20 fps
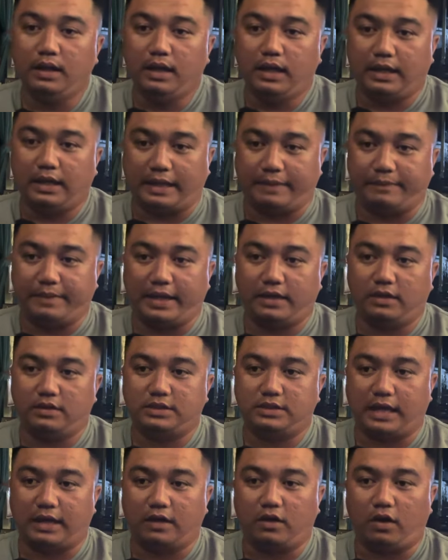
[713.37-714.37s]
ngày hôm nay nó
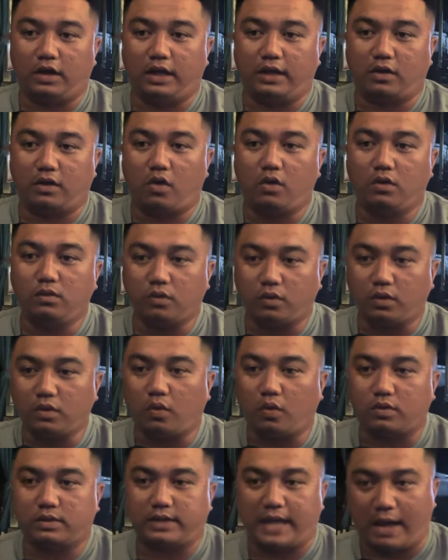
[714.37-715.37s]
sẽ gọi là có một cái
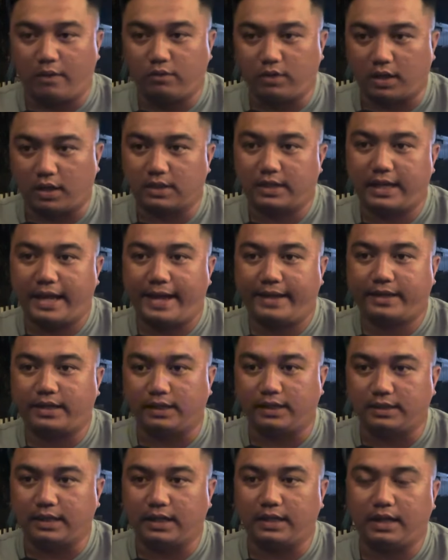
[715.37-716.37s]
cuộc đảo cực ra
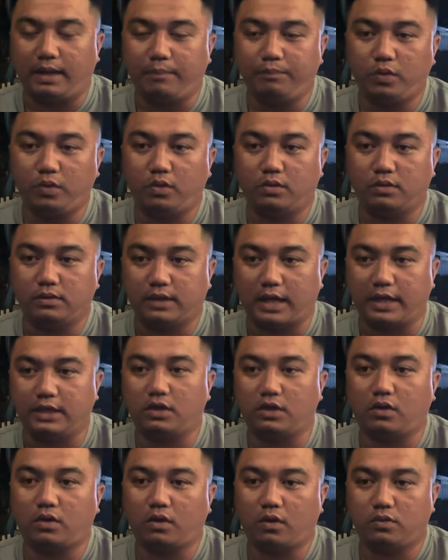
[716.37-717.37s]
cực kỳ gấp luôn để
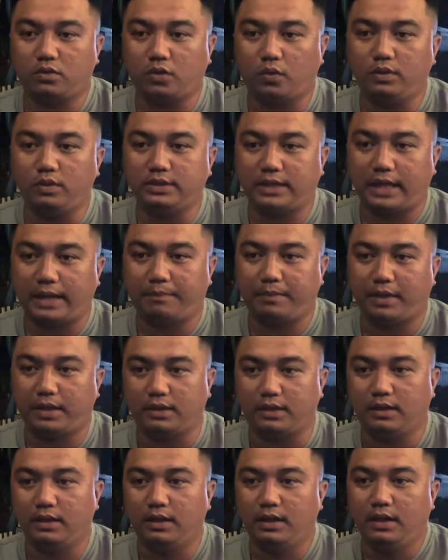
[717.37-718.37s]
cho cô chú anh chị em
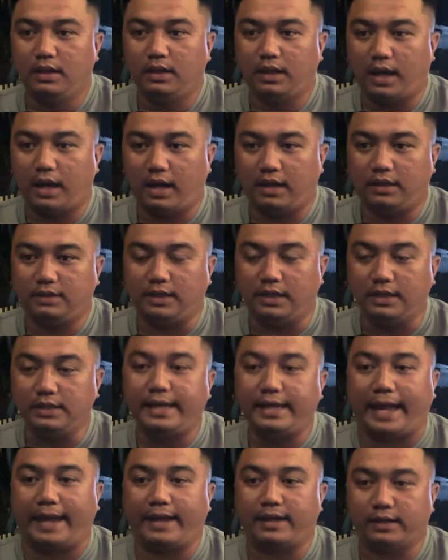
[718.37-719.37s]
mình uh, vững
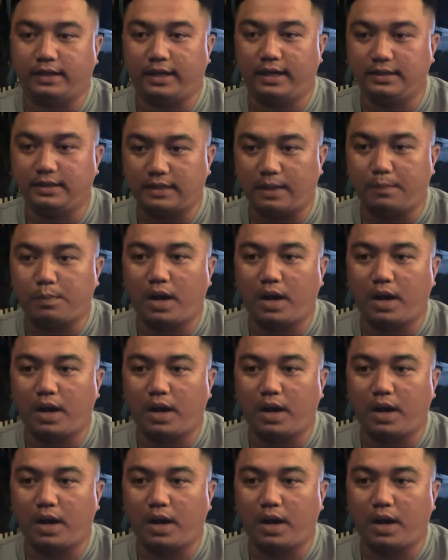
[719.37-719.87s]
vàng yên tâm